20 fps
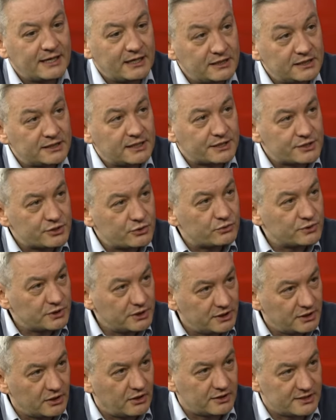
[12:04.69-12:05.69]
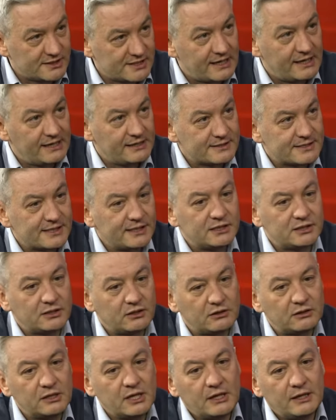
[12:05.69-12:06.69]
ale także unijno-izraelskich.
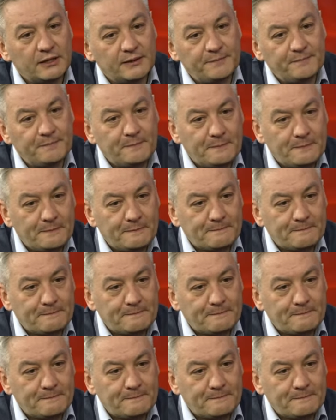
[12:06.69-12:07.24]
To mm,